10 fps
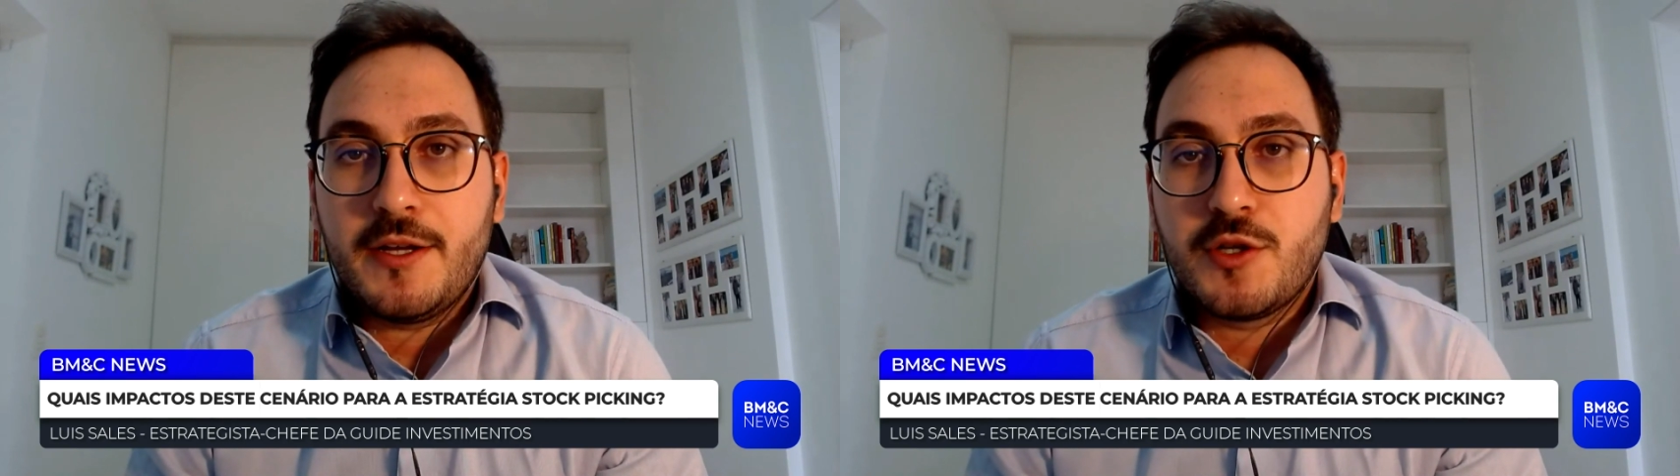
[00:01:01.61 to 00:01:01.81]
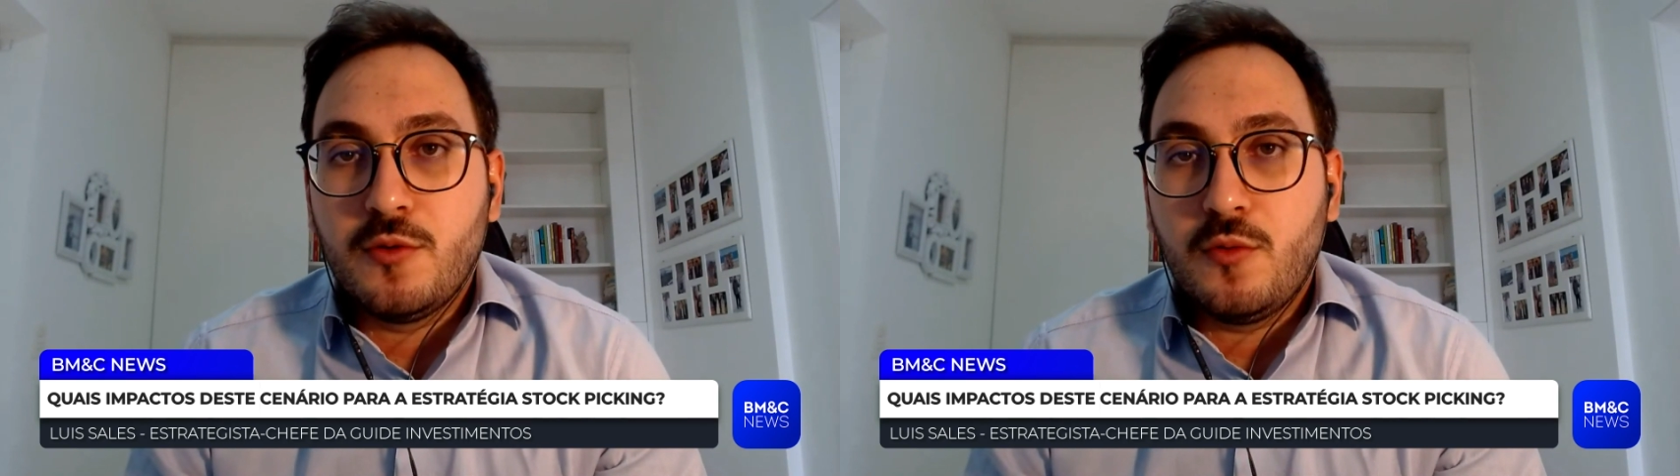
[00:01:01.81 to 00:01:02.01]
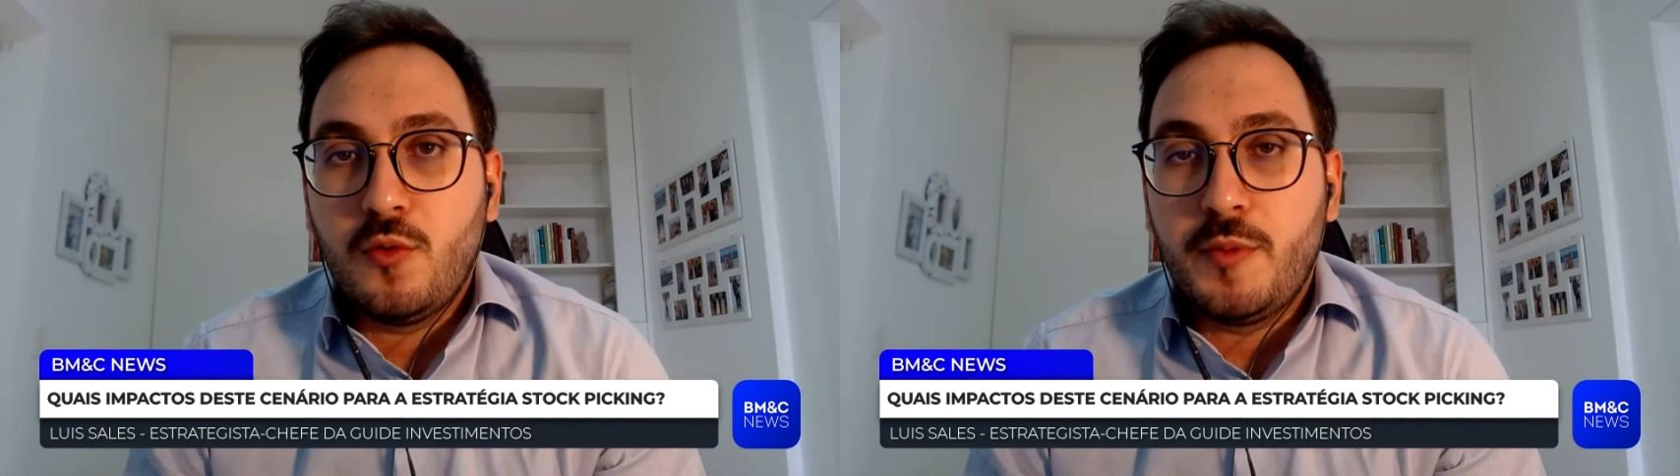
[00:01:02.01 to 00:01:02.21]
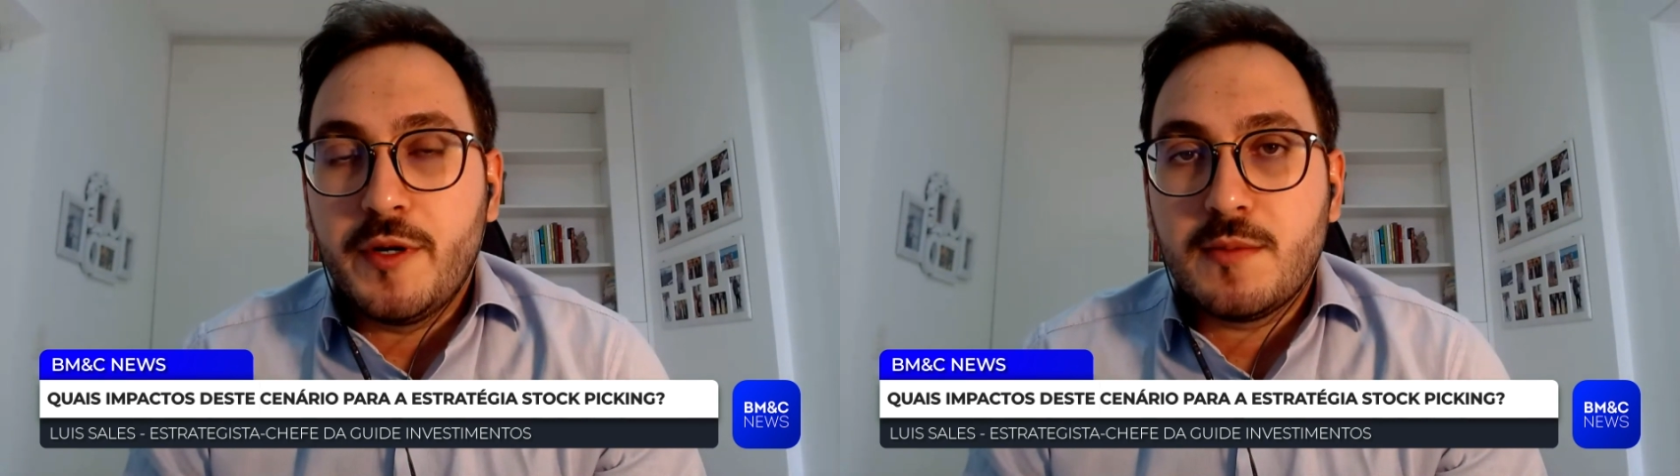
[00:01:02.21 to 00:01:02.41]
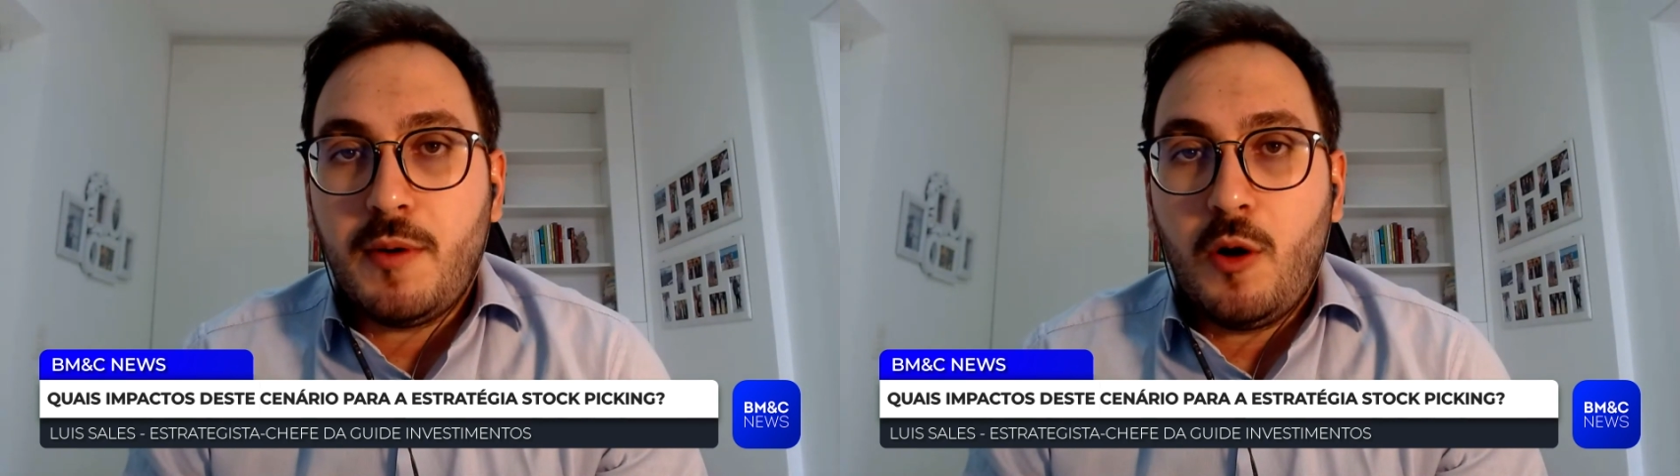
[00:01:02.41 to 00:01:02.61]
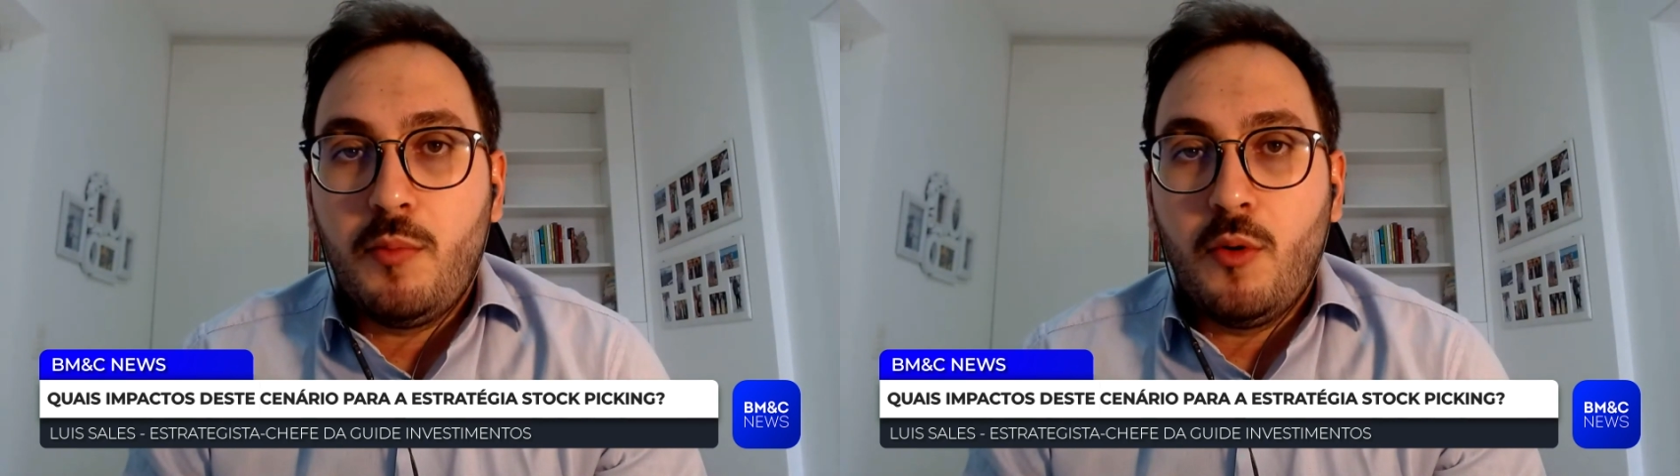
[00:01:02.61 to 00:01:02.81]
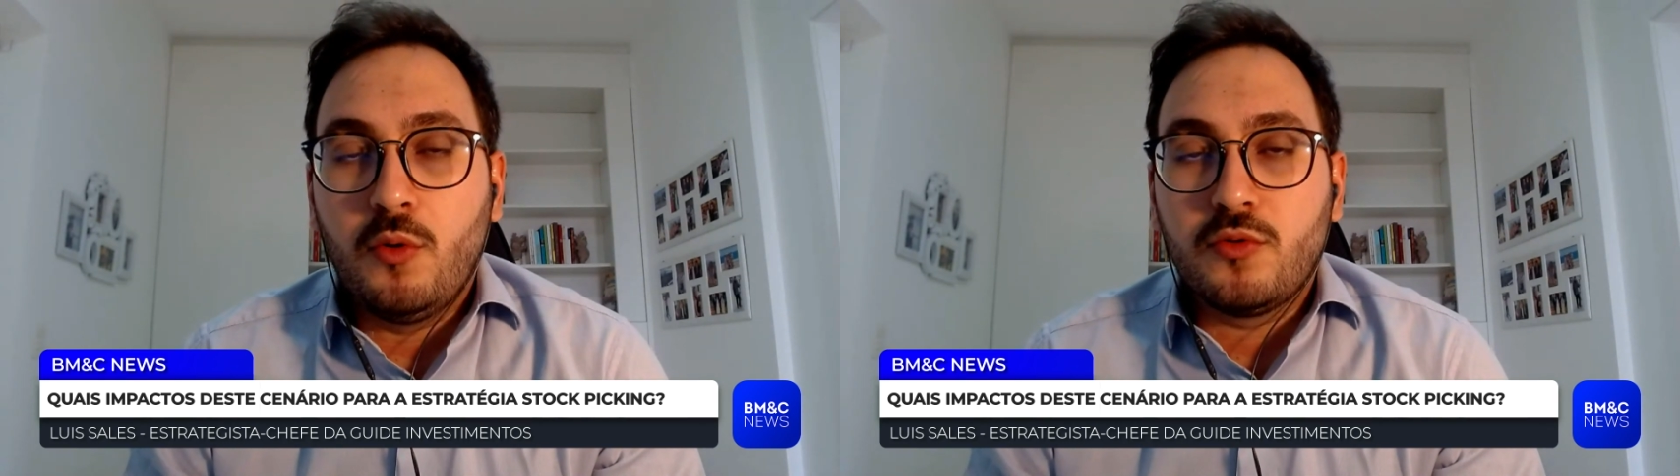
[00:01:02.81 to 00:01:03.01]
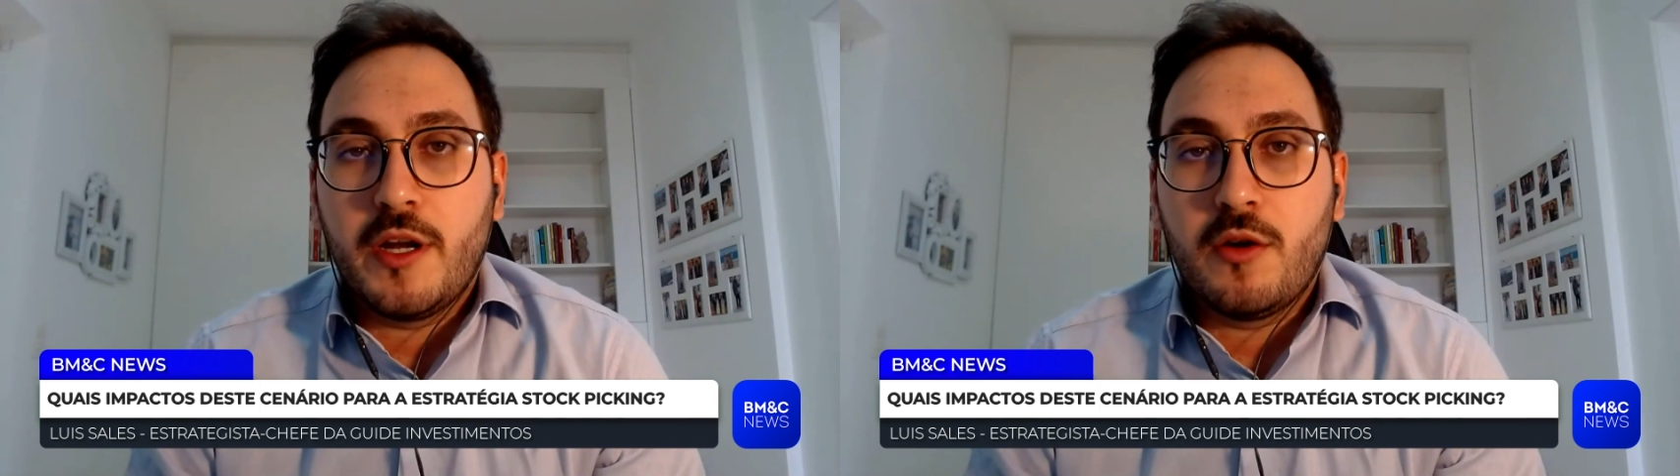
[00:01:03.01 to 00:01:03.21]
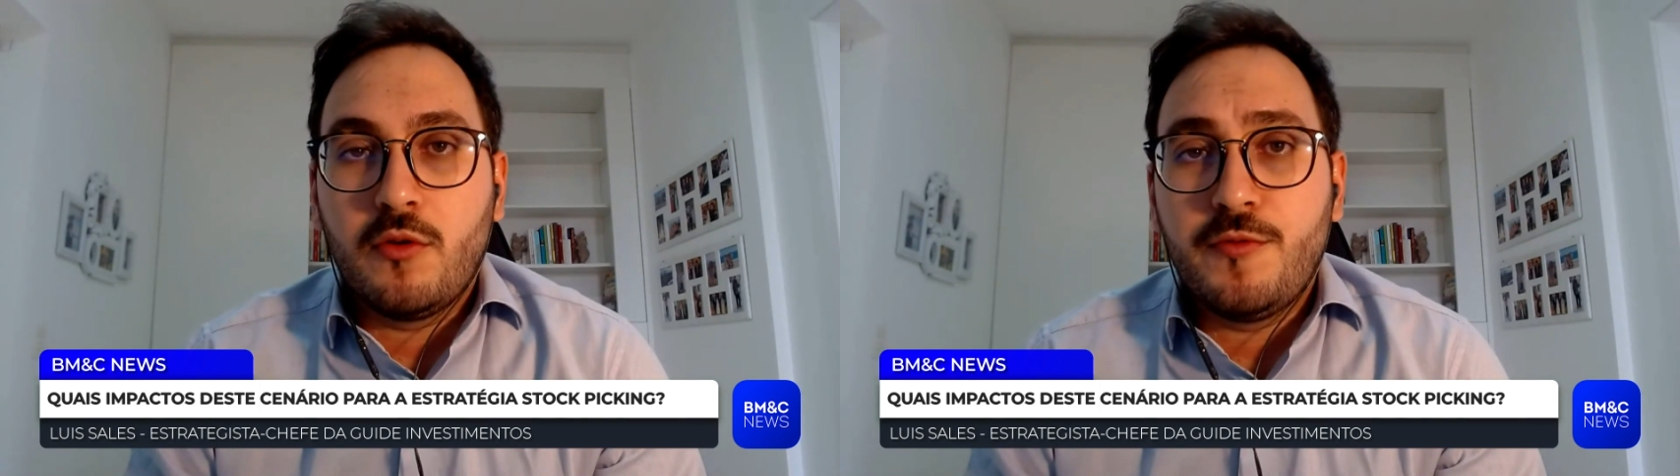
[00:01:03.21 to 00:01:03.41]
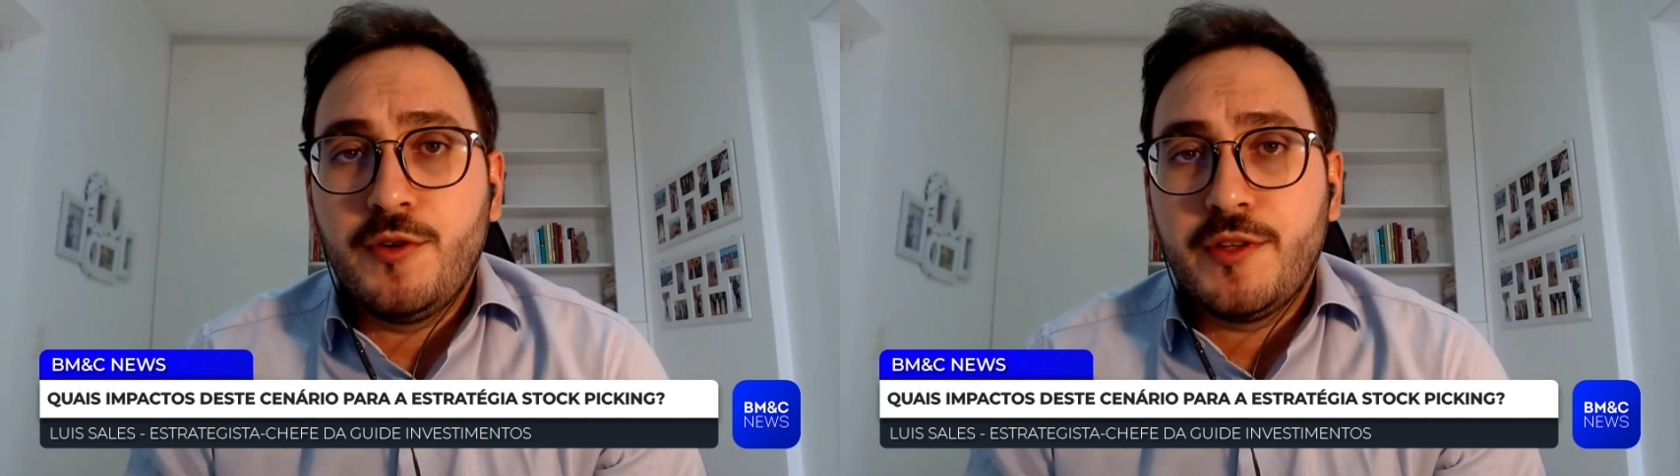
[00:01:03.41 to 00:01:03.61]
acho que o principal ponto né, que o
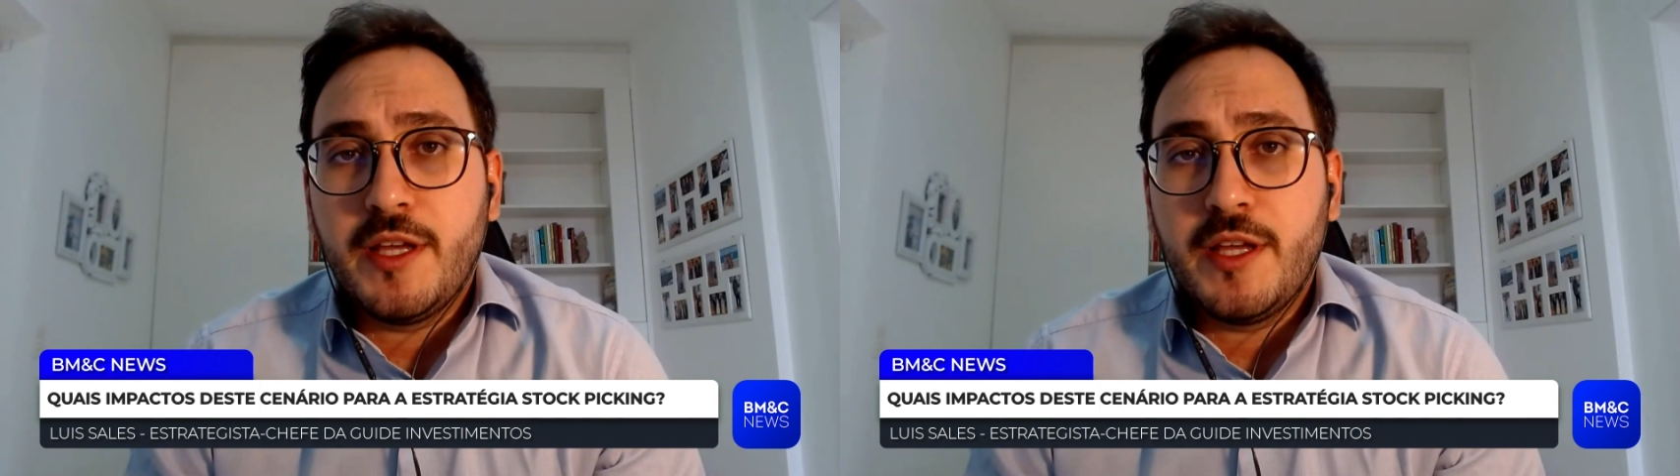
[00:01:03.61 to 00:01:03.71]
governo